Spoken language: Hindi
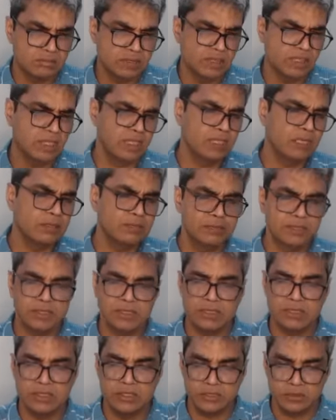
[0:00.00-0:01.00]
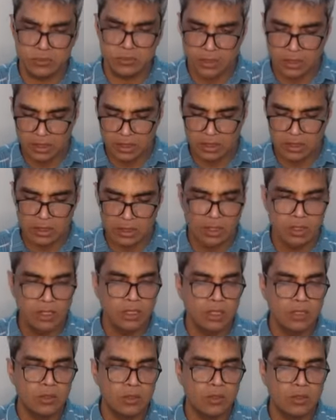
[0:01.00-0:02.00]
ठीक अब इतना इशू नहीं है
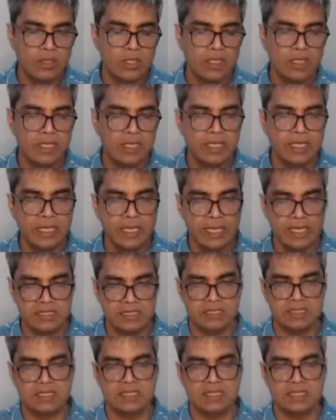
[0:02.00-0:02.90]
क्विन गई एच